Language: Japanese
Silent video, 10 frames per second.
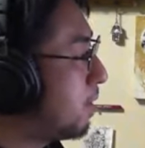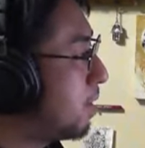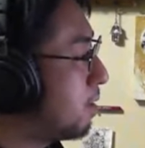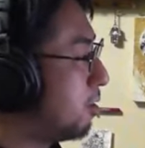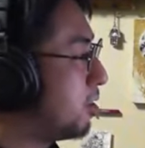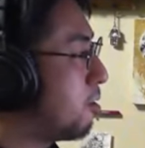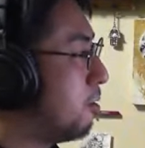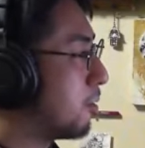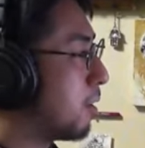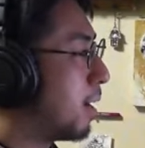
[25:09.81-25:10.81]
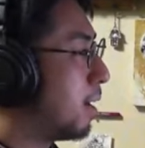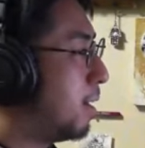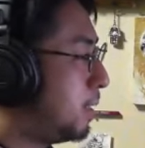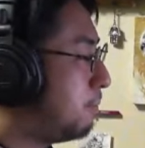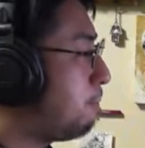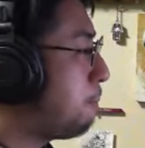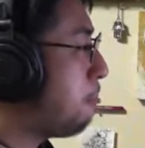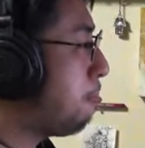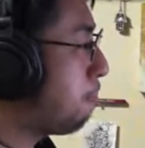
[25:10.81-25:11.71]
ていうか俺工業主じゃないからそういう